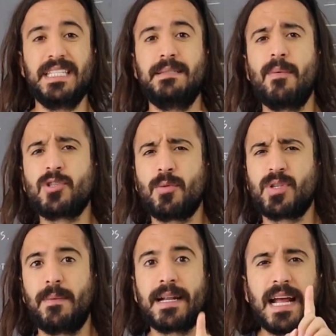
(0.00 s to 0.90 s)
Y vamos a
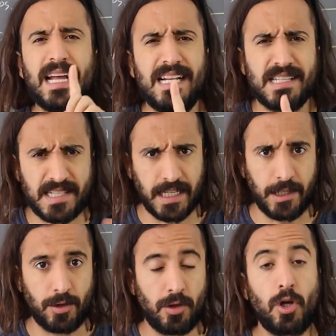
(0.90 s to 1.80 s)
observar el
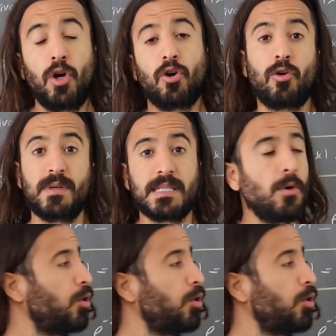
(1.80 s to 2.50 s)
signo. Comencemos